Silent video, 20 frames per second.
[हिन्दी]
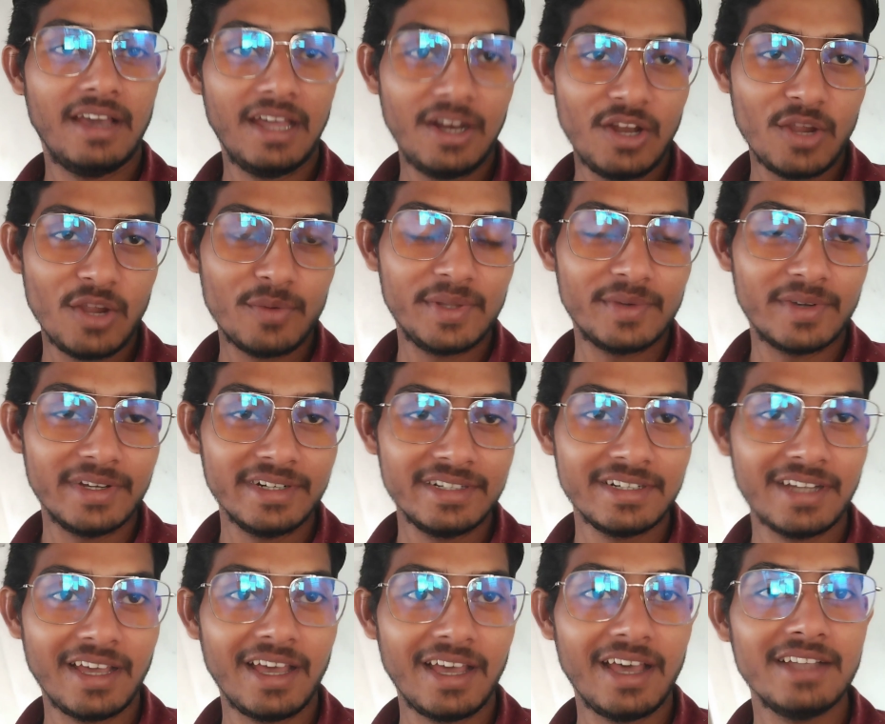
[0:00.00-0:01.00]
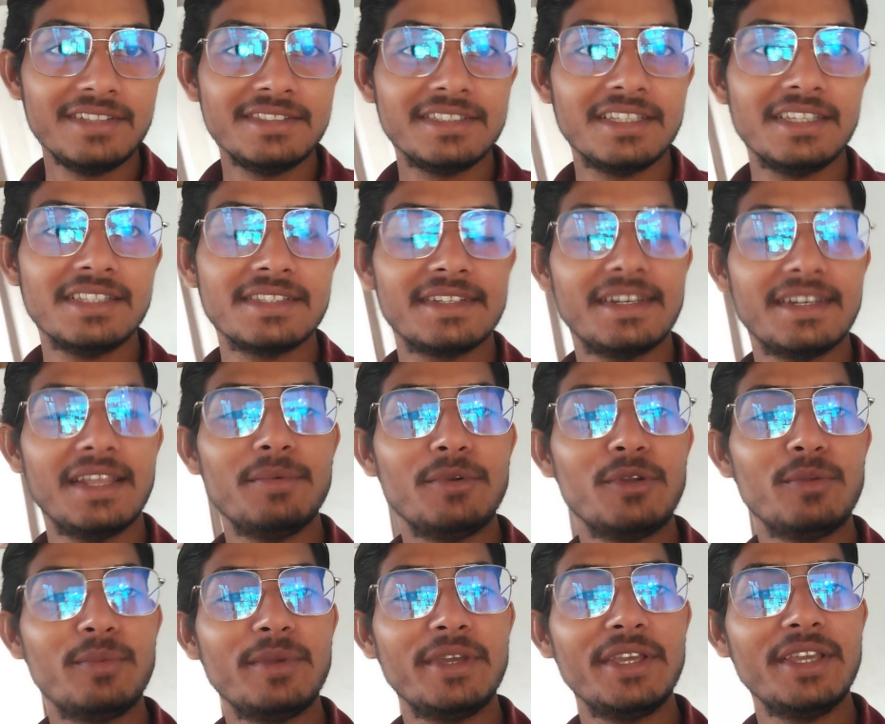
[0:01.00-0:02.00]
हेलो एवरीवन आज की इस नए
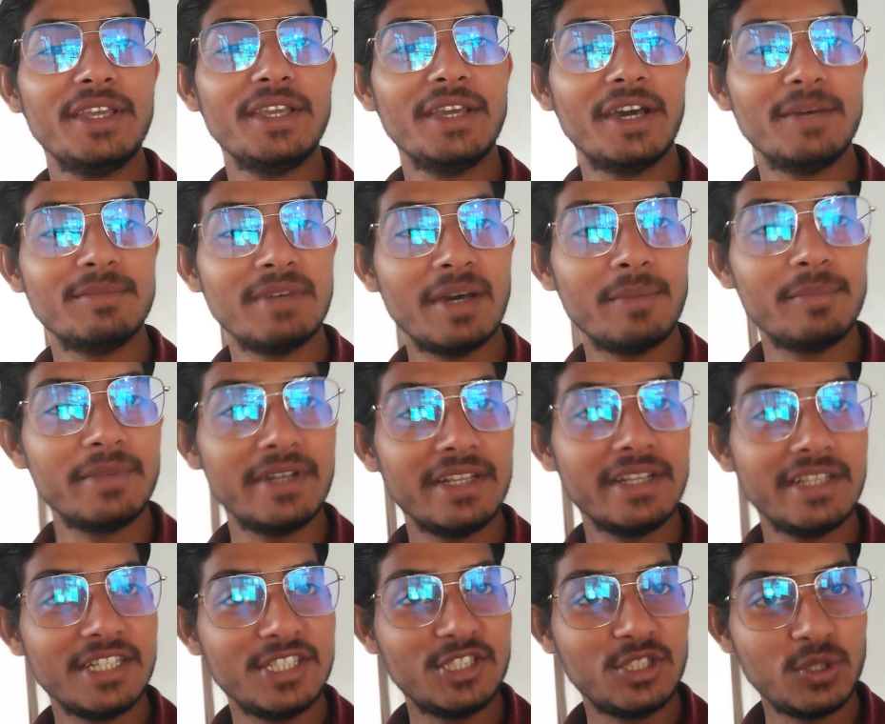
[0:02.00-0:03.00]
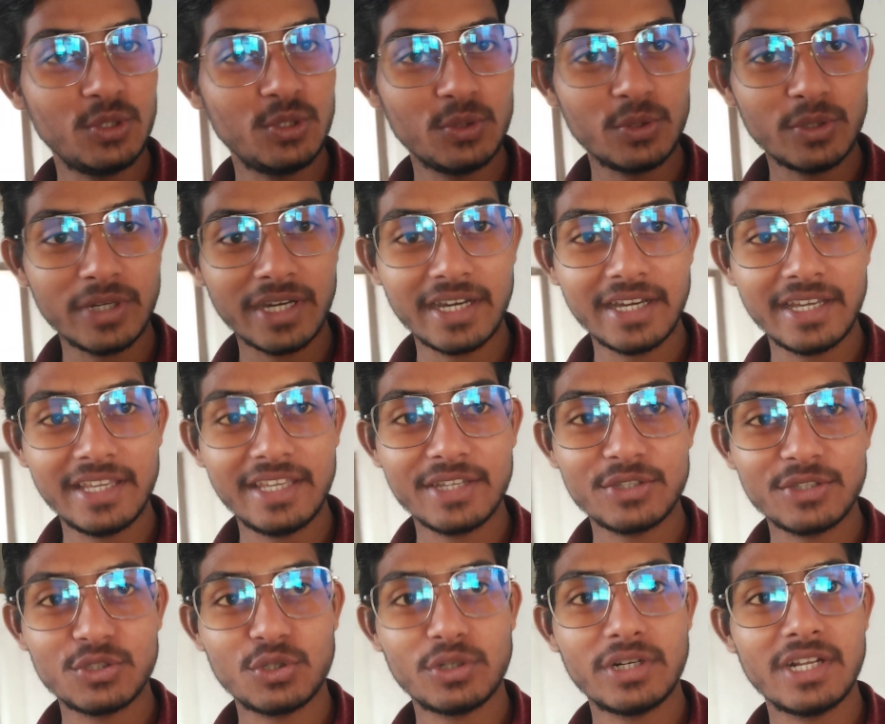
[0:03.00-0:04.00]
वीडियो में हम अपने स्टूडियो का
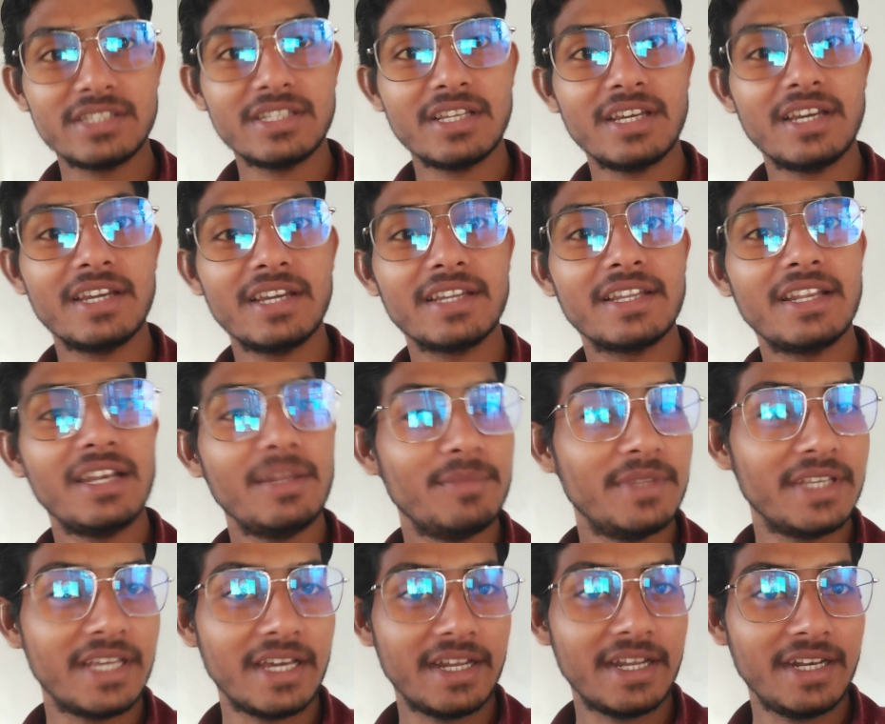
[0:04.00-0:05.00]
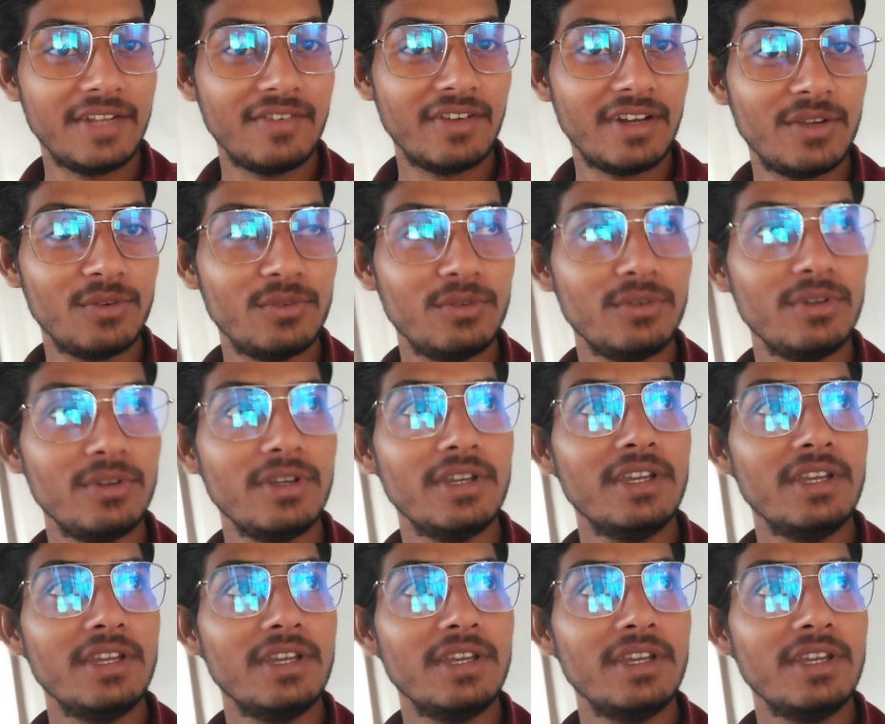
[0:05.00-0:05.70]
एक छोटा सा क्लिप दिखाने वाला हूं